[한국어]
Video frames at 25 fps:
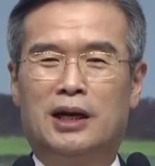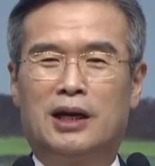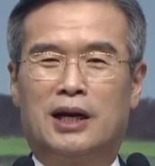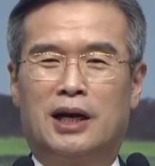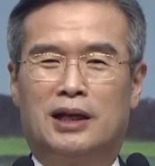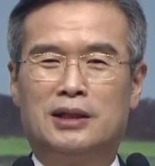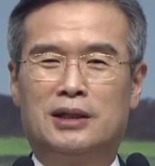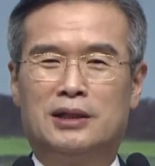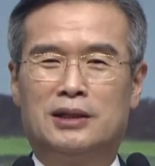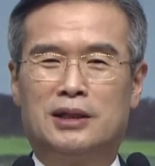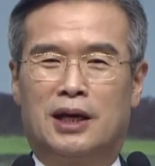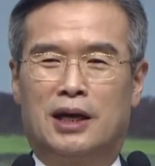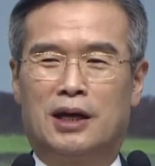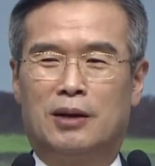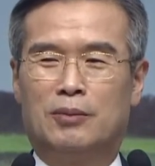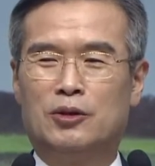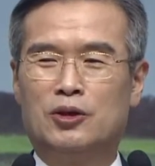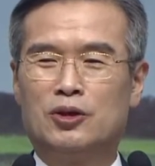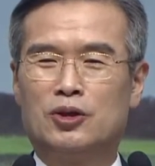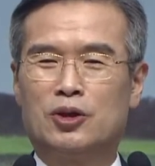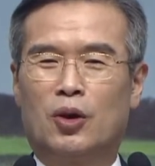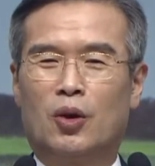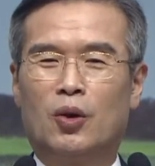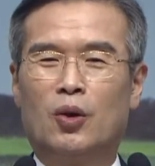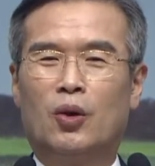가진 사람은
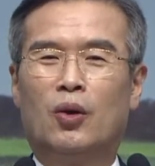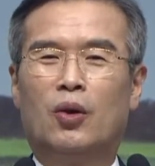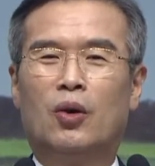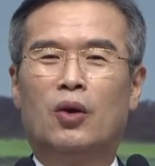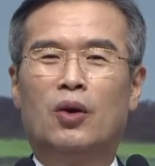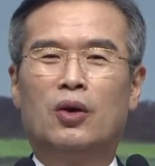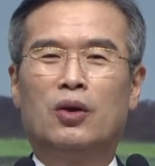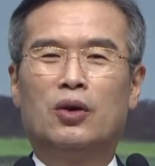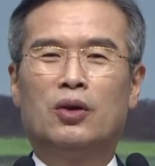서로